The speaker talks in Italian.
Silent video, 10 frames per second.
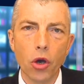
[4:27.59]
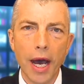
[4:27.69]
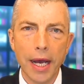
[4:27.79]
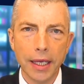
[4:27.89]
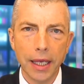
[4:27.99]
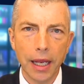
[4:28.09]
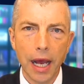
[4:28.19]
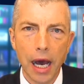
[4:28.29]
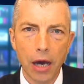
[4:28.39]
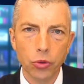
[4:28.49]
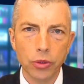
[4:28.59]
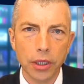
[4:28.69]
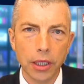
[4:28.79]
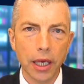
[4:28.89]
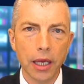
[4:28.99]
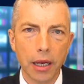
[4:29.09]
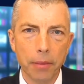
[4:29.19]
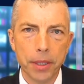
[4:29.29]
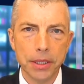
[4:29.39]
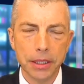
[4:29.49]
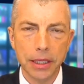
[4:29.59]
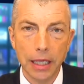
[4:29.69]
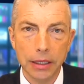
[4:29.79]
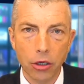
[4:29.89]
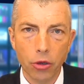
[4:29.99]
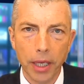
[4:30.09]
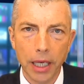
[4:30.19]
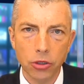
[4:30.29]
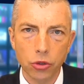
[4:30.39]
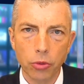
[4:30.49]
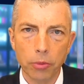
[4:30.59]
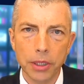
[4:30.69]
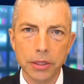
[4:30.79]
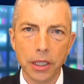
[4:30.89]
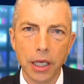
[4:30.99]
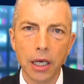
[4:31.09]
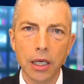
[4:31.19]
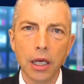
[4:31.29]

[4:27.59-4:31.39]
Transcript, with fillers: anche Audi che è rappresentata come casa automobilistica